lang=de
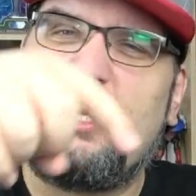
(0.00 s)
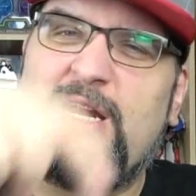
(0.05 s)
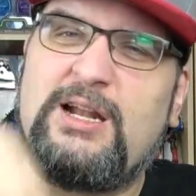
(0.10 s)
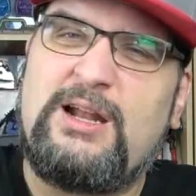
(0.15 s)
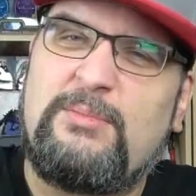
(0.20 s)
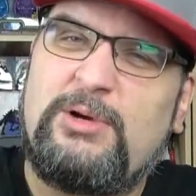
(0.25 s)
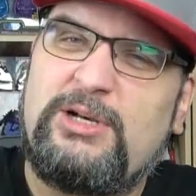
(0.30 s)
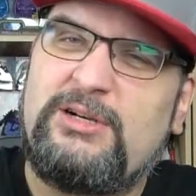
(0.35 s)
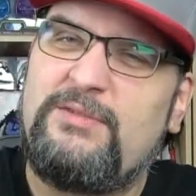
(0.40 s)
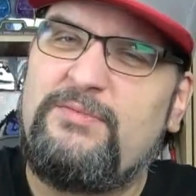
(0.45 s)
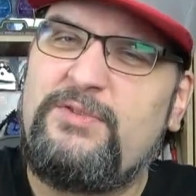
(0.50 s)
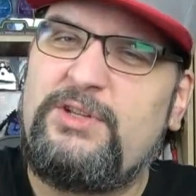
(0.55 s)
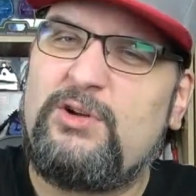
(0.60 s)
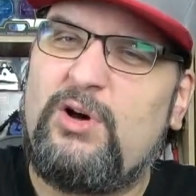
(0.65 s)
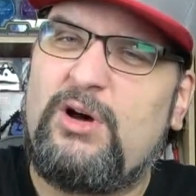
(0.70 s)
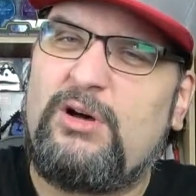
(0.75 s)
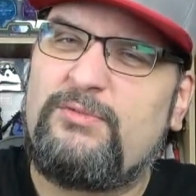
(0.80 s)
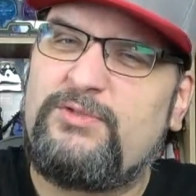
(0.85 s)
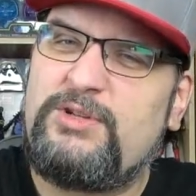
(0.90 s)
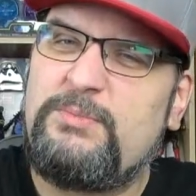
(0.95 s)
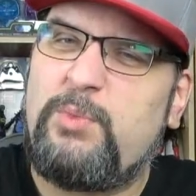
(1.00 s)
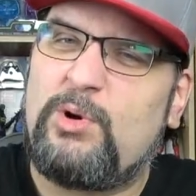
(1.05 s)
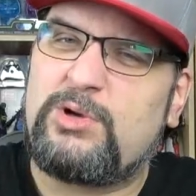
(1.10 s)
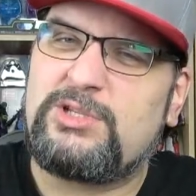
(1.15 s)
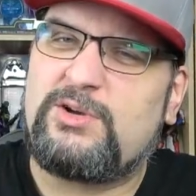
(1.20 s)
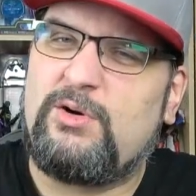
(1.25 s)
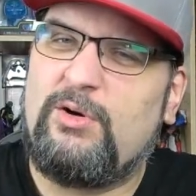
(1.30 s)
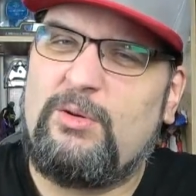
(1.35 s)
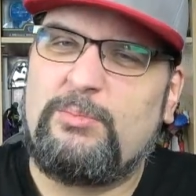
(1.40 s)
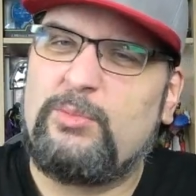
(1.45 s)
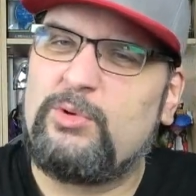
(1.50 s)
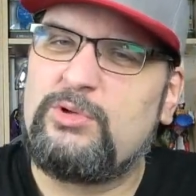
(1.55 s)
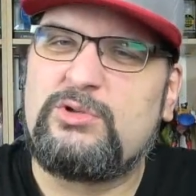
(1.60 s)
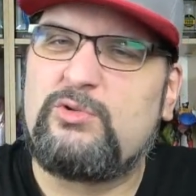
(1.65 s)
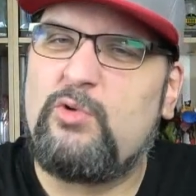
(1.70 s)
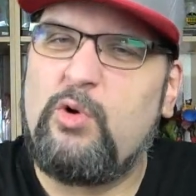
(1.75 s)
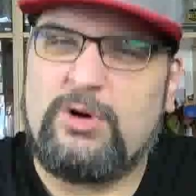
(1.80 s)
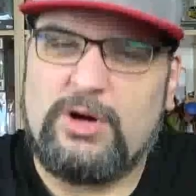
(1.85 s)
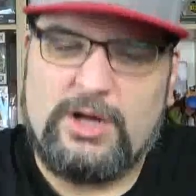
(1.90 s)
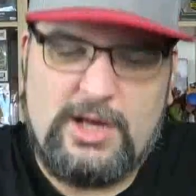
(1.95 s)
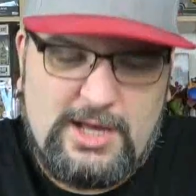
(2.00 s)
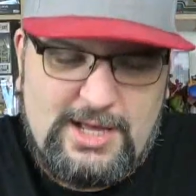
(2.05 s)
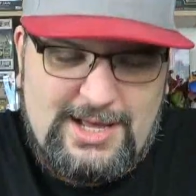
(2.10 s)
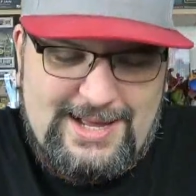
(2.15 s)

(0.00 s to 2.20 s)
dann aber irgendwie noch auf die Box kommen und gucken.